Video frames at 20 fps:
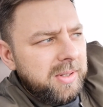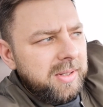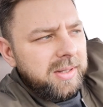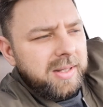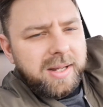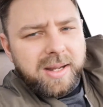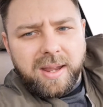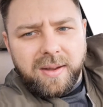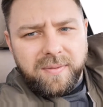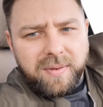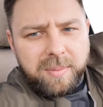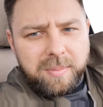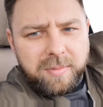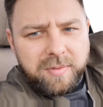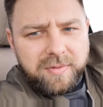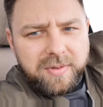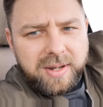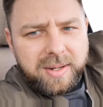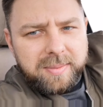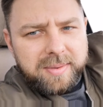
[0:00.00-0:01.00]
tak jak Wam
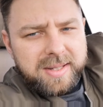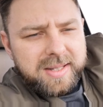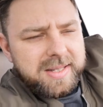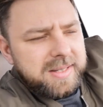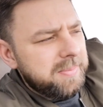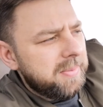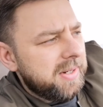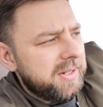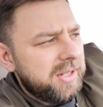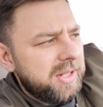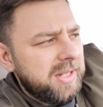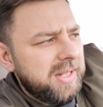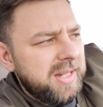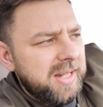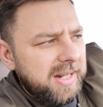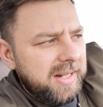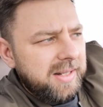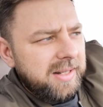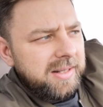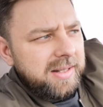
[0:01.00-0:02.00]
mówiłem, ten smar się
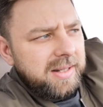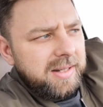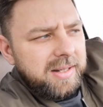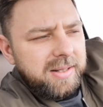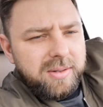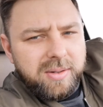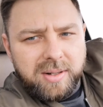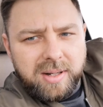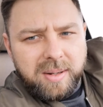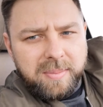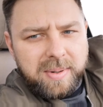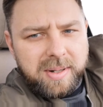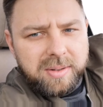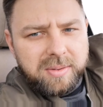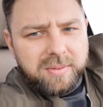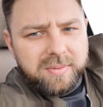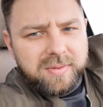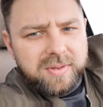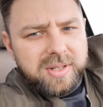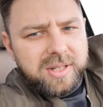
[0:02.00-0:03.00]
nie nadaje do
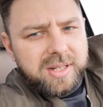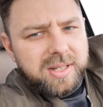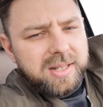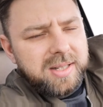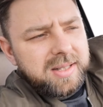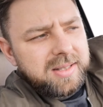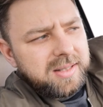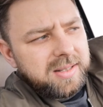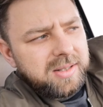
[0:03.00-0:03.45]
elementów, gdzie, jest,